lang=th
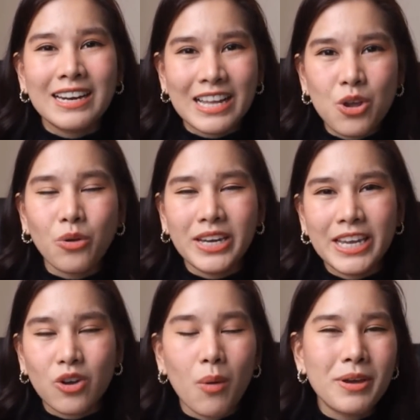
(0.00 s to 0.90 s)
ในยุคนี้
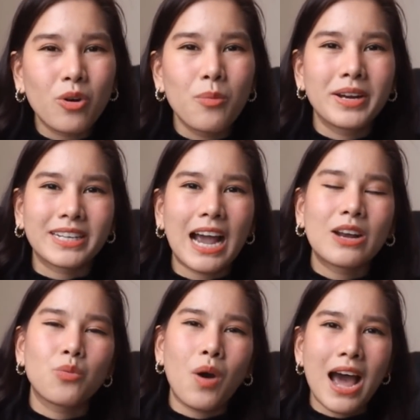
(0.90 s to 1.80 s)
ก็ไม่รู้เหมือนกัน
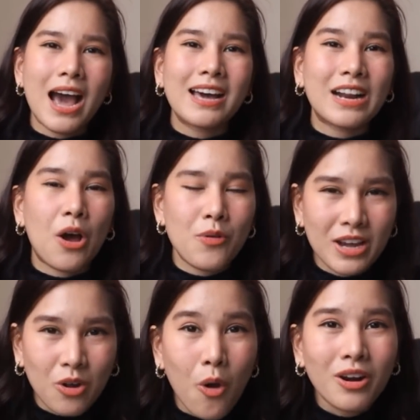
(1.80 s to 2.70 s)
ว่าเรายัง
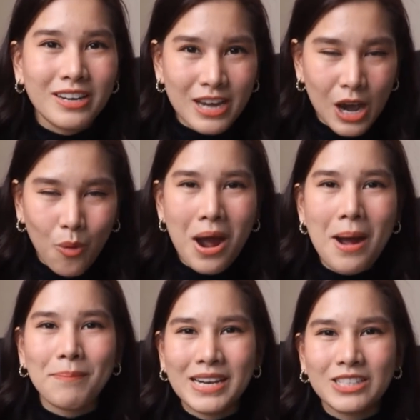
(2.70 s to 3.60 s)
คงเหลือความ
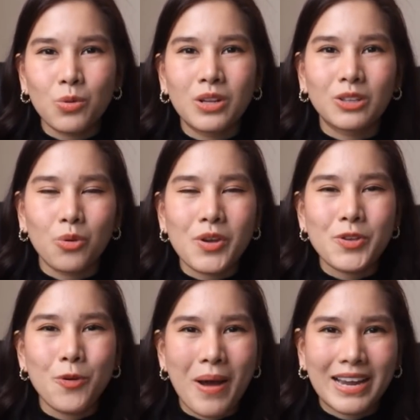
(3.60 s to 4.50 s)
เป็นส่วนตัวอ
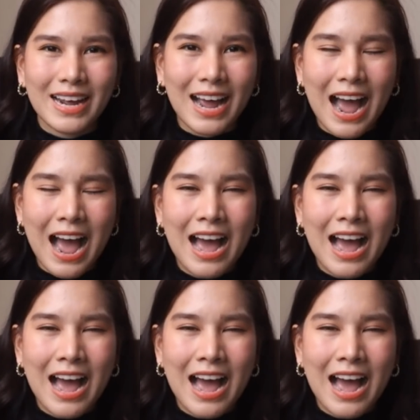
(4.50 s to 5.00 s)
ยู่ไหมนะคะ